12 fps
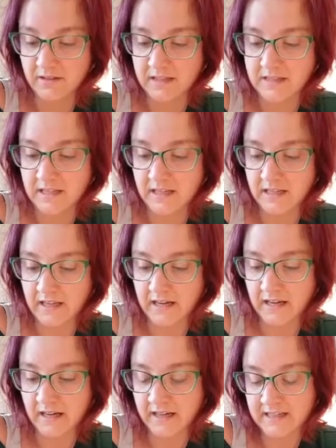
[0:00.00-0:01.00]
was
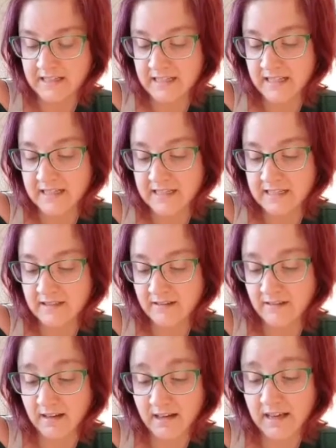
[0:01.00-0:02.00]
ja einerseits
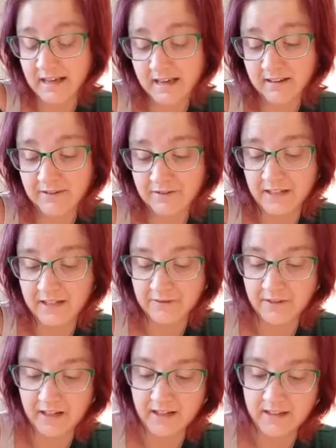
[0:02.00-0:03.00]
aller Ehren wert
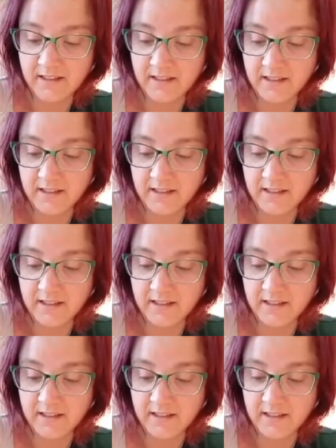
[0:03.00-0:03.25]
war,